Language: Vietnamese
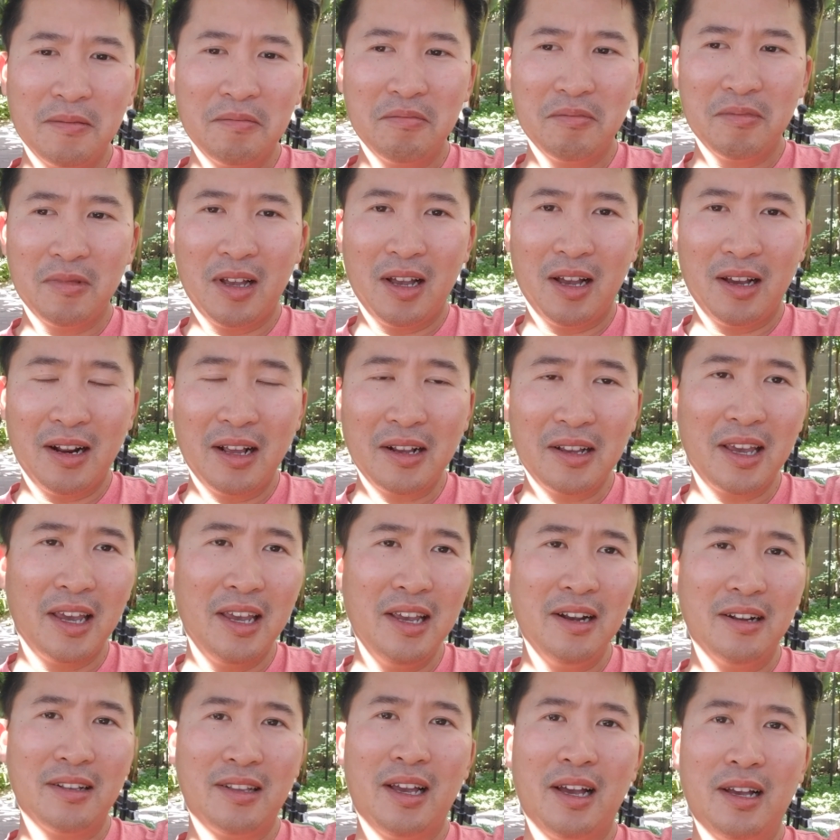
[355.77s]
uh, đăng ký
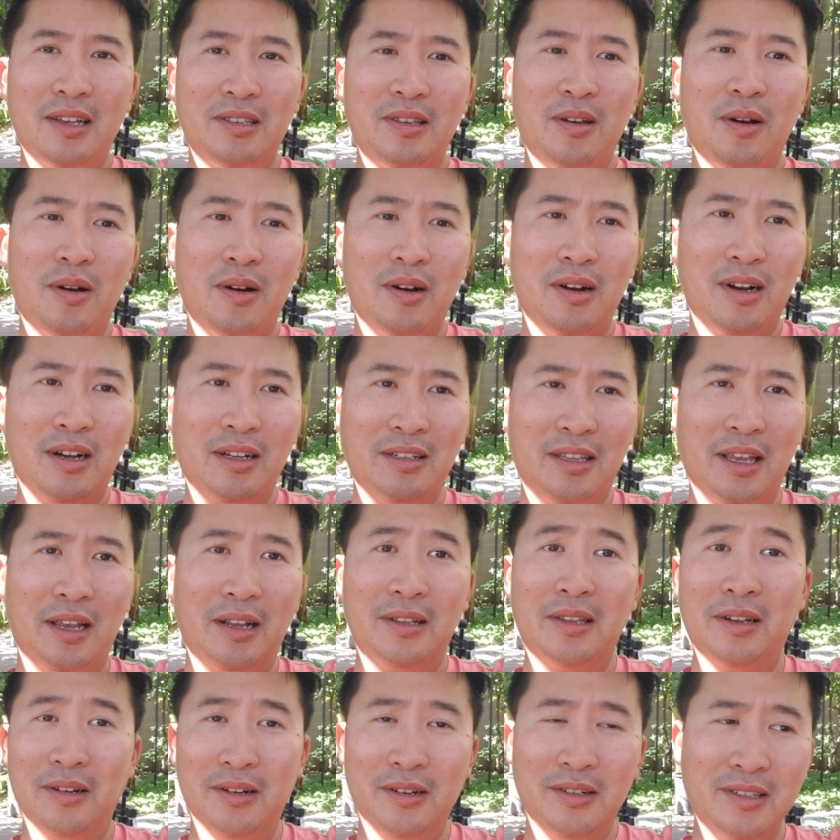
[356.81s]
người ta cho tiền
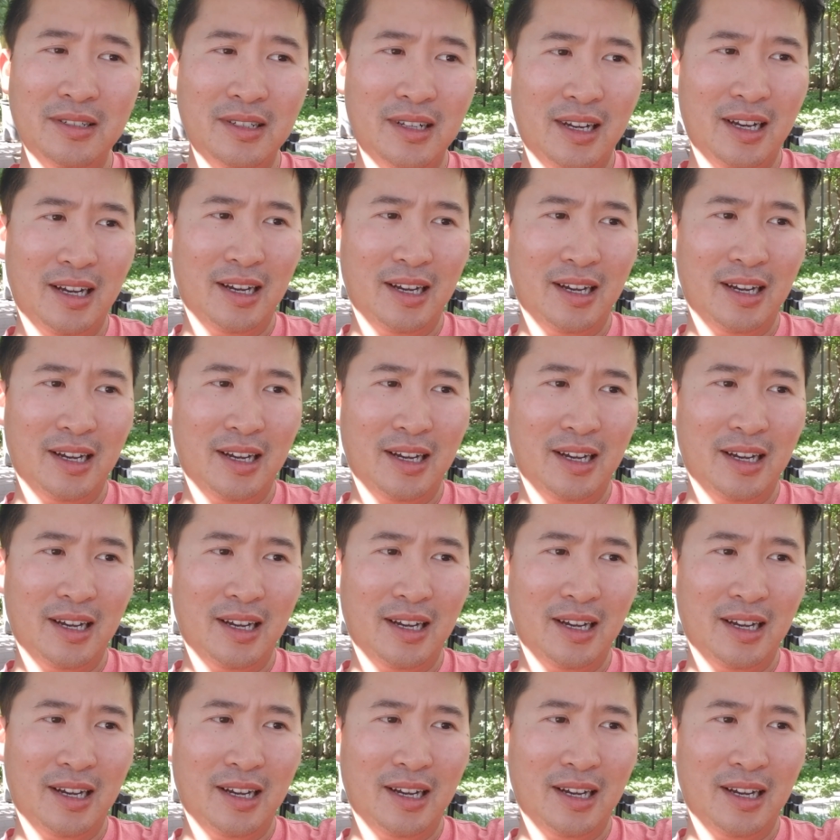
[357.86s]
thưởng